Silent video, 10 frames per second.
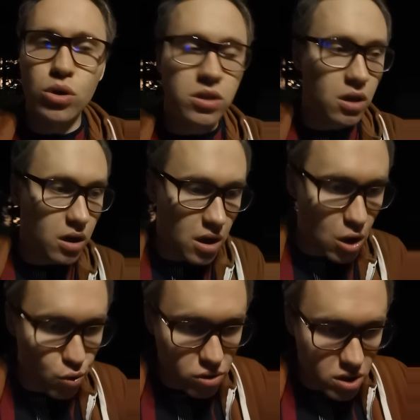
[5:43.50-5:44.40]
То есть
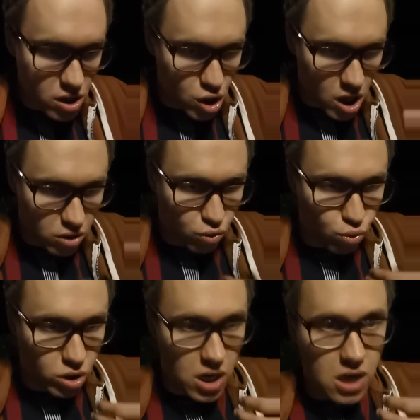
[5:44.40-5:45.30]
люди сейчас
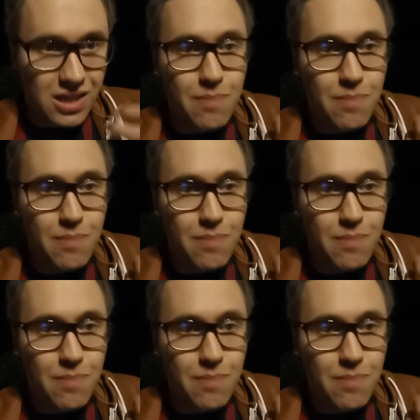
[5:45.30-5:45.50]
уже